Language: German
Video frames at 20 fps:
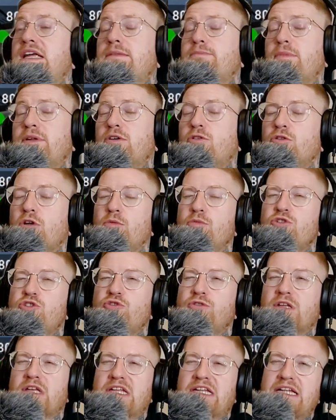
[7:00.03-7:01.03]
man auch, glaube ich,
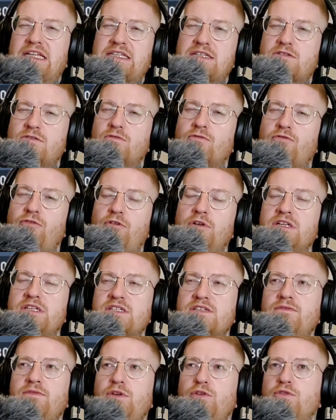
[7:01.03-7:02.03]
schon in den letzten und
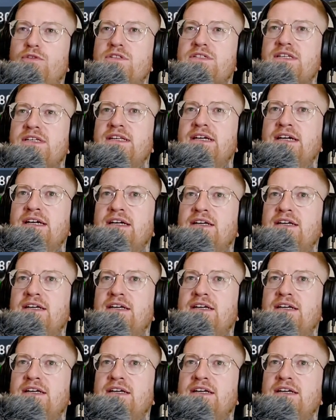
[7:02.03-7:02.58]
vorletzten Video gesehen,